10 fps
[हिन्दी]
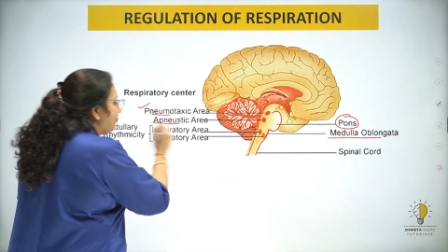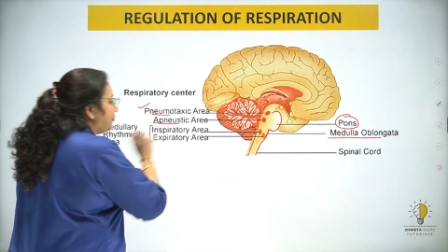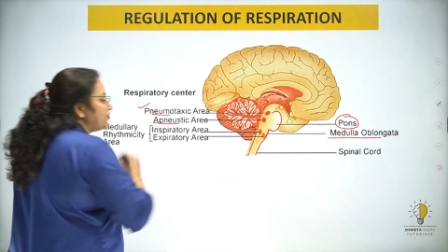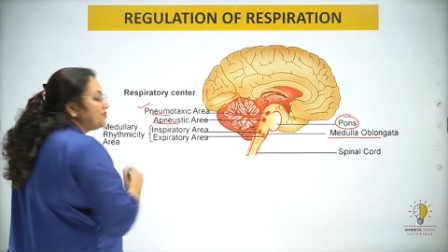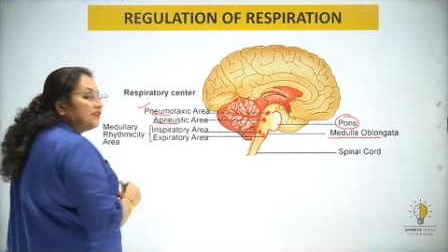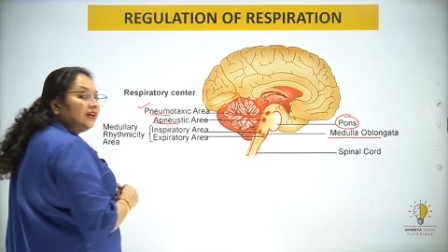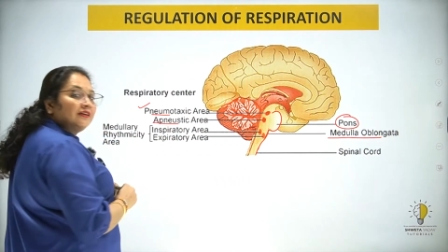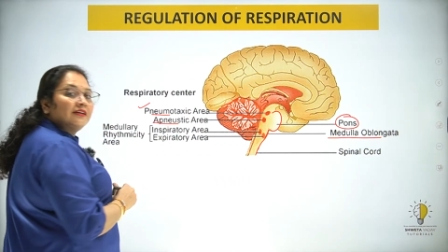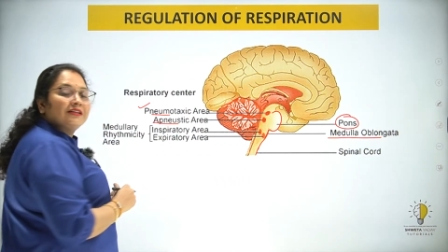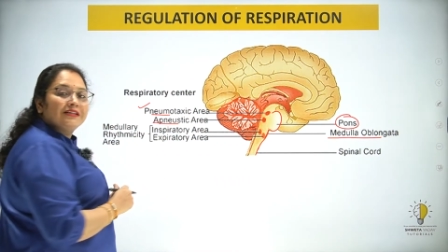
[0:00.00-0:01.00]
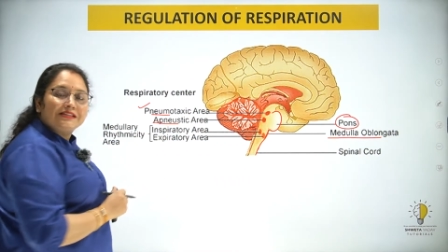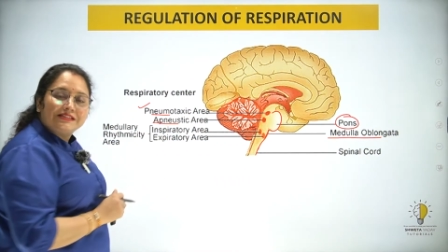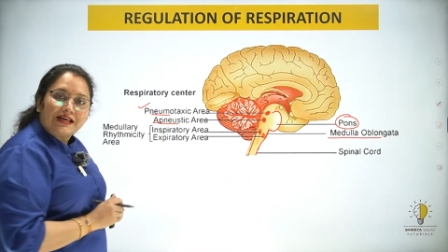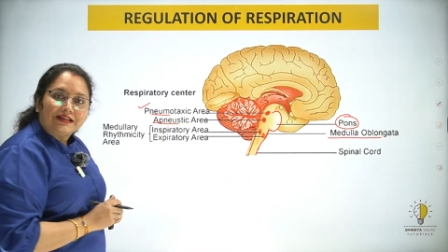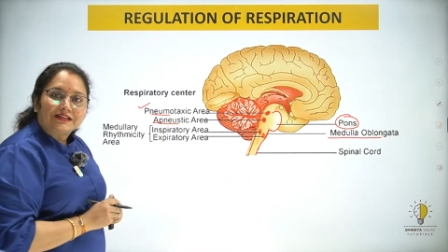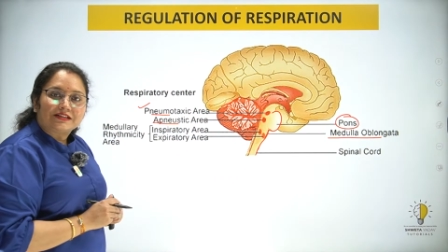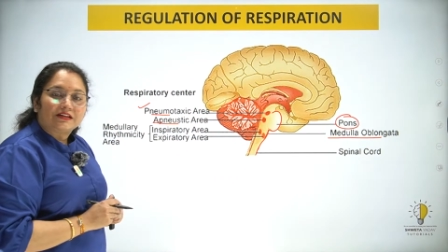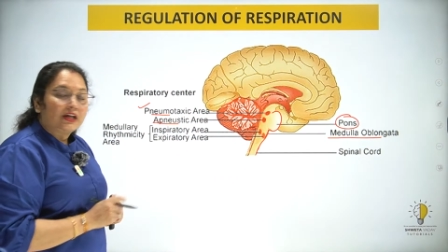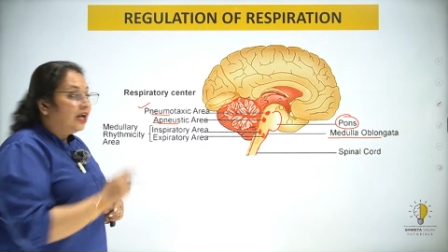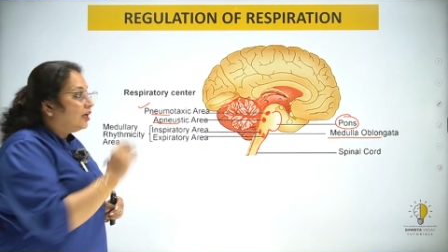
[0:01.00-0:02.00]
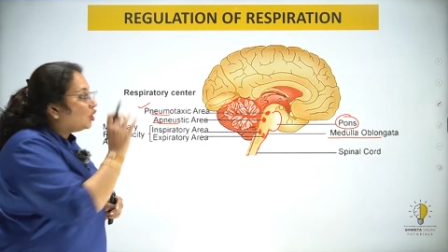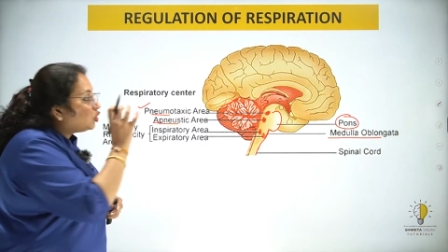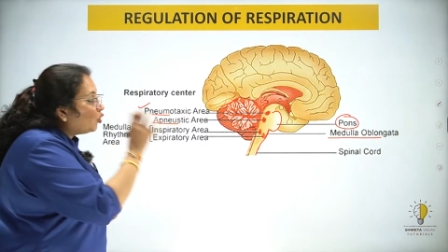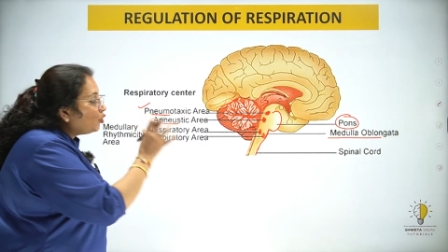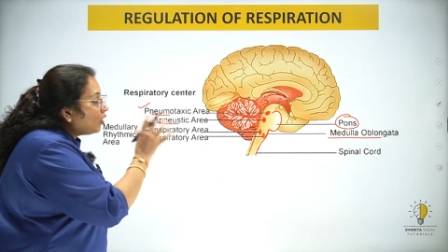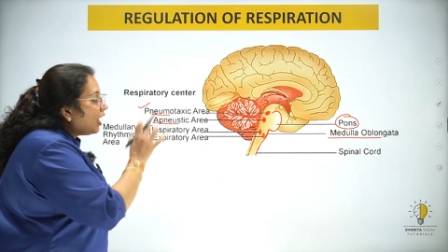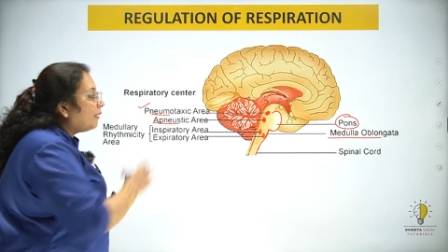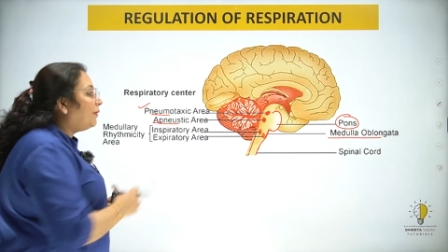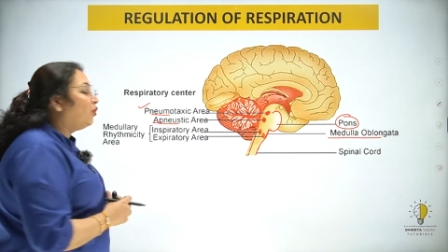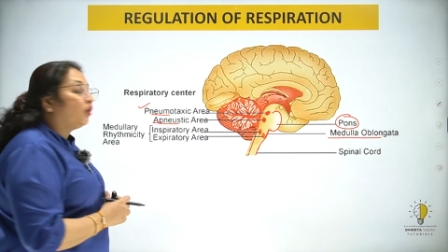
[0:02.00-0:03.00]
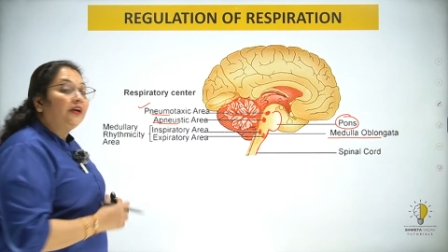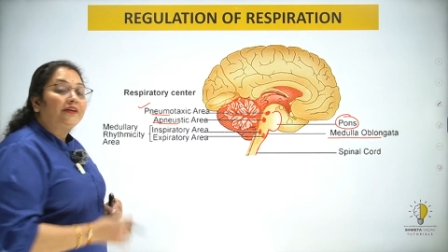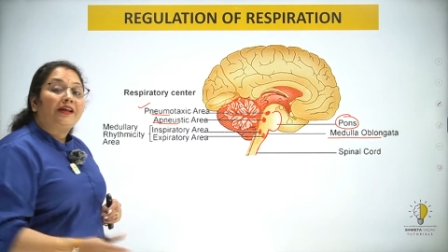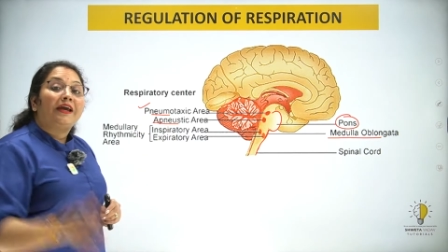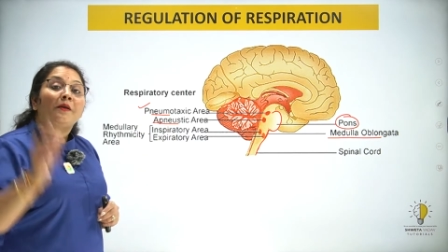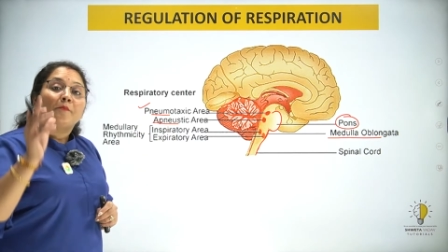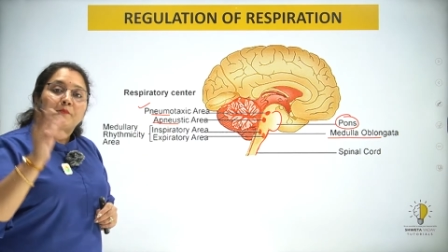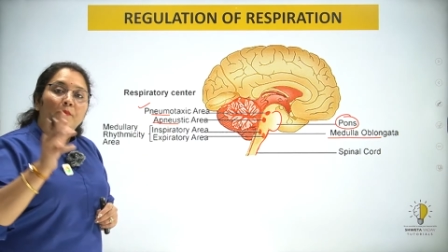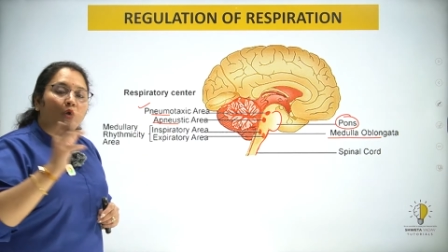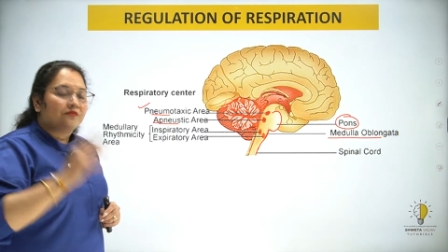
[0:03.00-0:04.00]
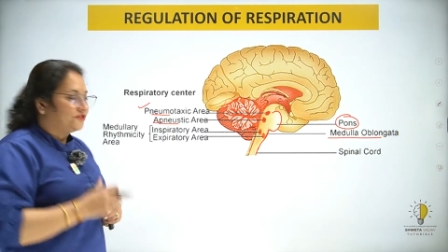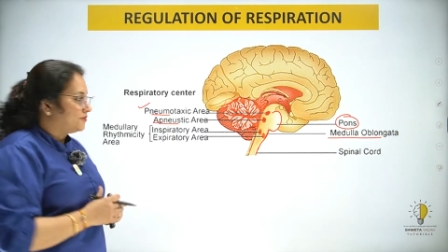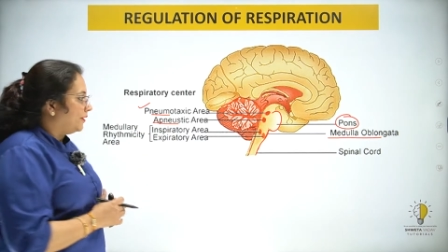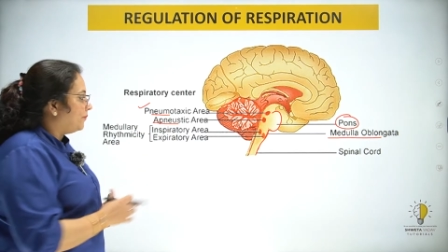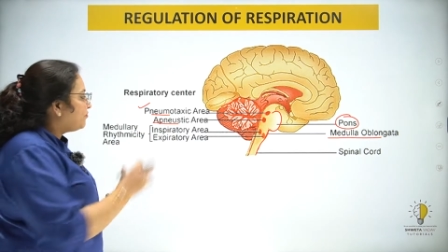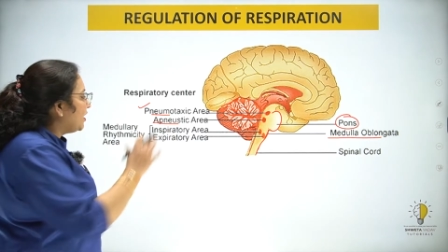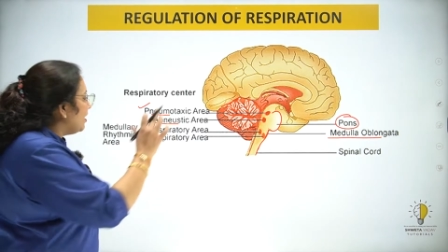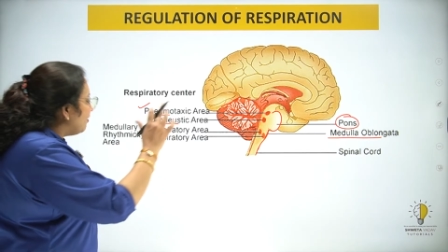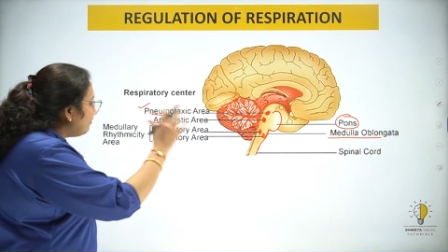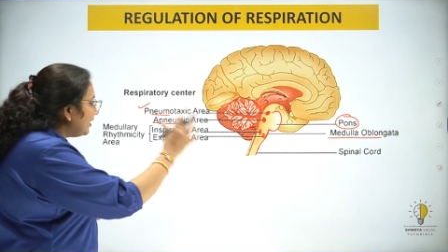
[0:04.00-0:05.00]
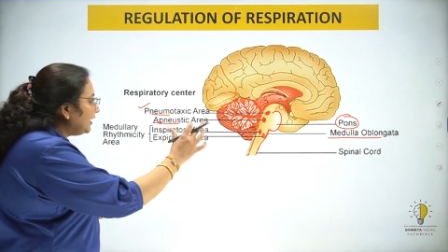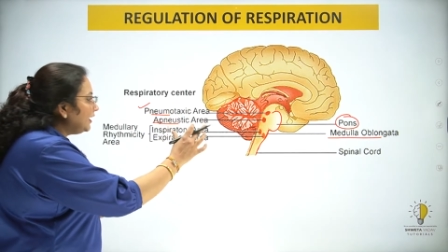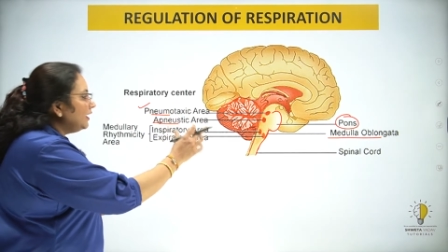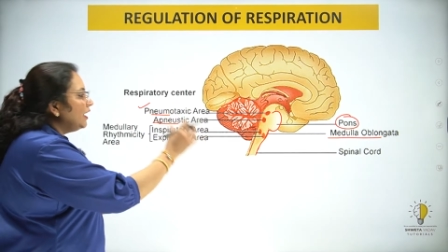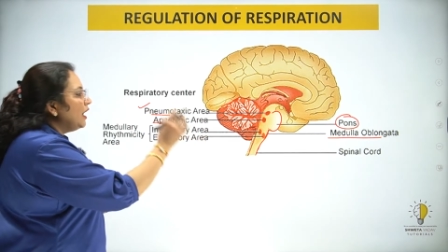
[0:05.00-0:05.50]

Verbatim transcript: एपन्यूस्टिक सेंटर ये दोनों कहाँ पे लोकेटेड हैं पॉन्स में वहीं